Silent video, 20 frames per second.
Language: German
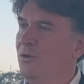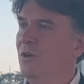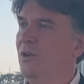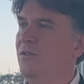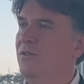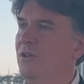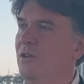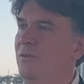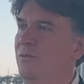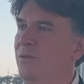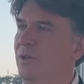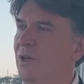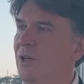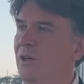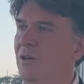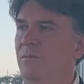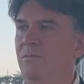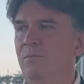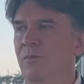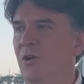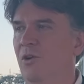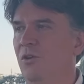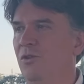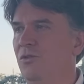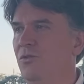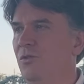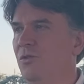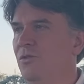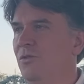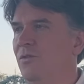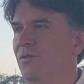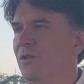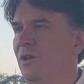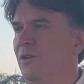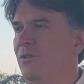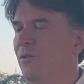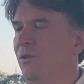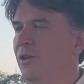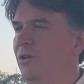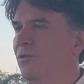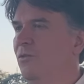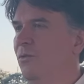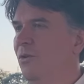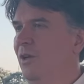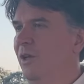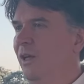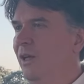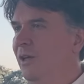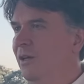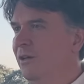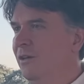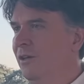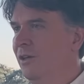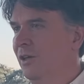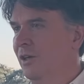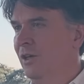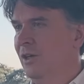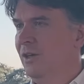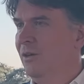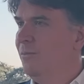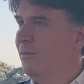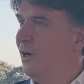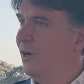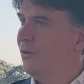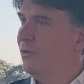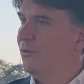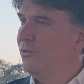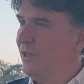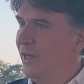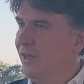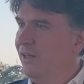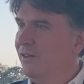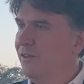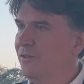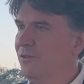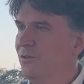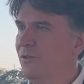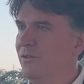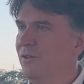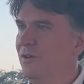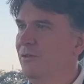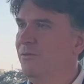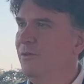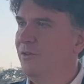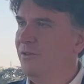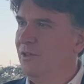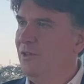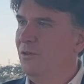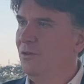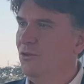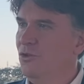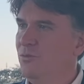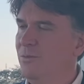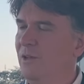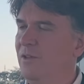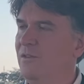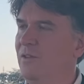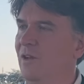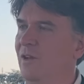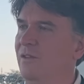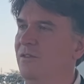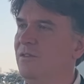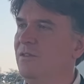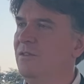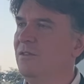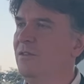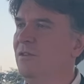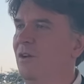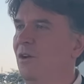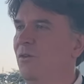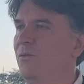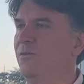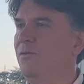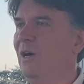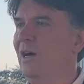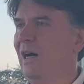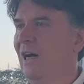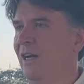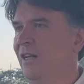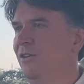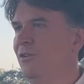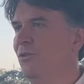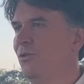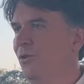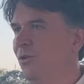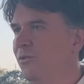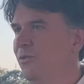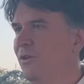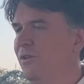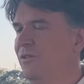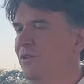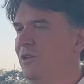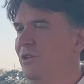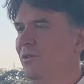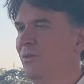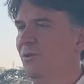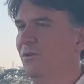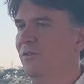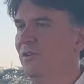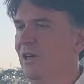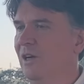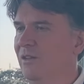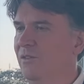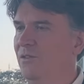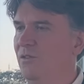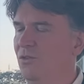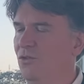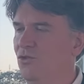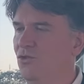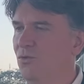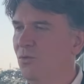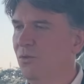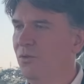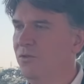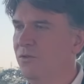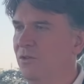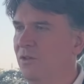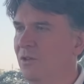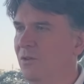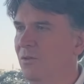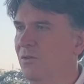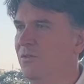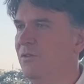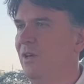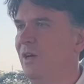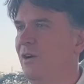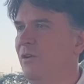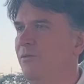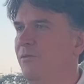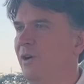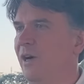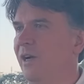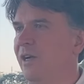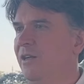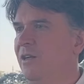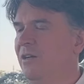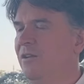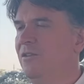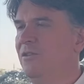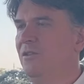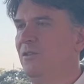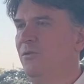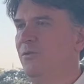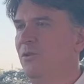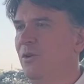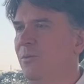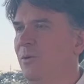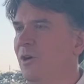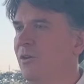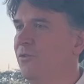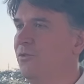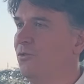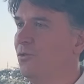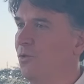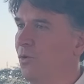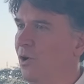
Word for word: Und dort sind wir auch durch unseren neuen Kollegen Markus Engels, unseren Versicherungsspezialisten, auf eine Rückversicherungsaktie gestoßen, die uns sehr gefallen hat, die Firma